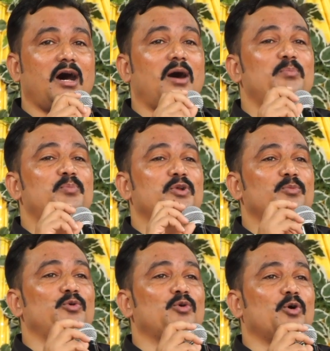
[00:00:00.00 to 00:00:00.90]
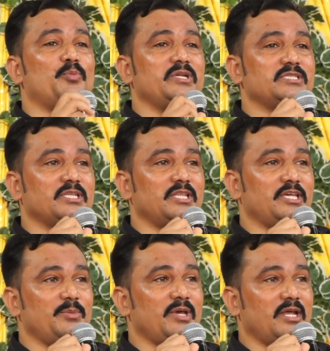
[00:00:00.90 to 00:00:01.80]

आप प्रभु को अपनी ज़िंदगी में